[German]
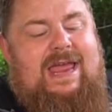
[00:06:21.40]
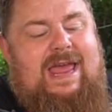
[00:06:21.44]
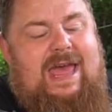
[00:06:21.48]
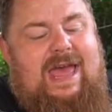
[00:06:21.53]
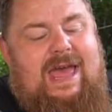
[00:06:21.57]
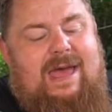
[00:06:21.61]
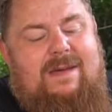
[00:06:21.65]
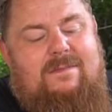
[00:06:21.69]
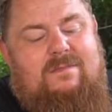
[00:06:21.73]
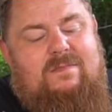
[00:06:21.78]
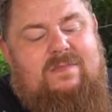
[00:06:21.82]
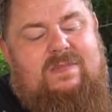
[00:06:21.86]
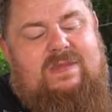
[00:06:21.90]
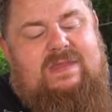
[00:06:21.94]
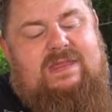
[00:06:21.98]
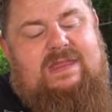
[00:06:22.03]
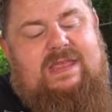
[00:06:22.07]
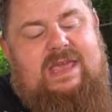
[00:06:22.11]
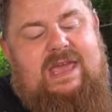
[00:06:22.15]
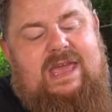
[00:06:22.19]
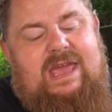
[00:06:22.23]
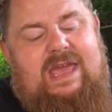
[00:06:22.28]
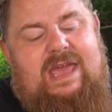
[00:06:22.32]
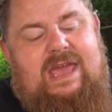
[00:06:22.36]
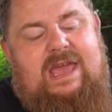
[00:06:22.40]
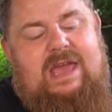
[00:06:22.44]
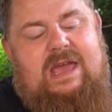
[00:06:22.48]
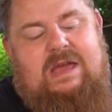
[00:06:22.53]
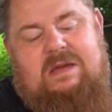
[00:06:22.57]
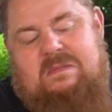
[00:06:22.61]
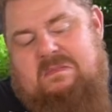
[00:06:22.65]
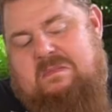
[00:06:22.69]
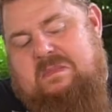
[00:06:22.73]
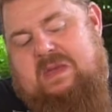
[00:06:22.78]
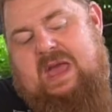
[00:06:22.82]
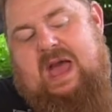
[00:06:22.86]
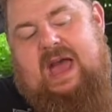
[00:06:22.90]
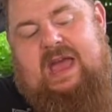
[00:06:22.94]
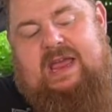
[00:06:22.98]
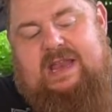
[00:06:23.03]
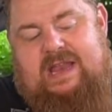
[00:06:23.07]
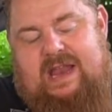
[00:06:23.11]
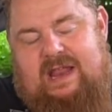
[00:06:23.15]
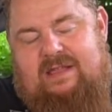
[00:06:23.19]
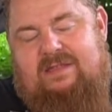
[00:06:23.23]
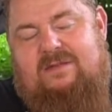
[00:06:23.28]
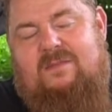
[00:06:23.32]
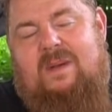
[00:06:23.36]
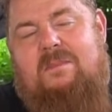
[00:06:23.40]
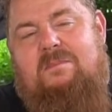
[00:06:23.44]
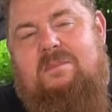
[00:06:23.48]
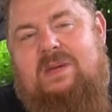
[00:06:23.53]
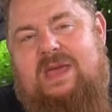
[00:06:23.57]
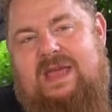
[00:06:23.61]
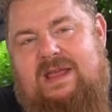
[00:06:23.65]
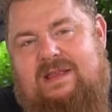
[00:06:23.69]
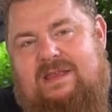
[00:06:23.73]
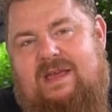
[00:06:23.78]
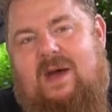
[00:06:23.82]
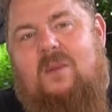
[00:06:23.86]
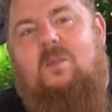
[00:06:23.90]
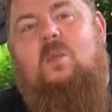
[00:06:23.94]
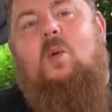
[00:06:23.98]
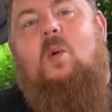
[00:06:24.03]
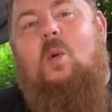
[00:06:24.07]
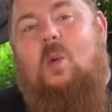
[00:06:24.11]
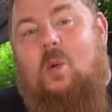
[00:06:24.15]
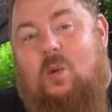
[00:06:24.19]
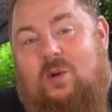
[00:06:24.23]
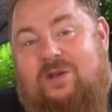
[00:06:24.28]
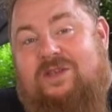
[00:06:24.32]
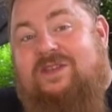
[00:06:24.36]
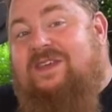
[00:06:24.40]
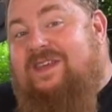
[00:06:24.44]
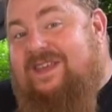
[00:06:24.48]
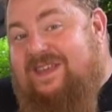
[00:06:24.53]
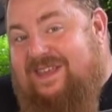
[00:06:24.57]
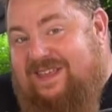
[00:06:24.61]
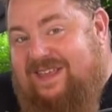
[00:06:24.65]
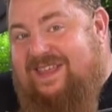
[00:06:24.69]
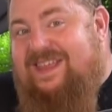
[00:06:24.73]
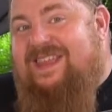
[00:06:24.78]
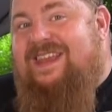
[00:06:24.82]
ähm, die, ja, ich nenne sie mal Pita-Brote,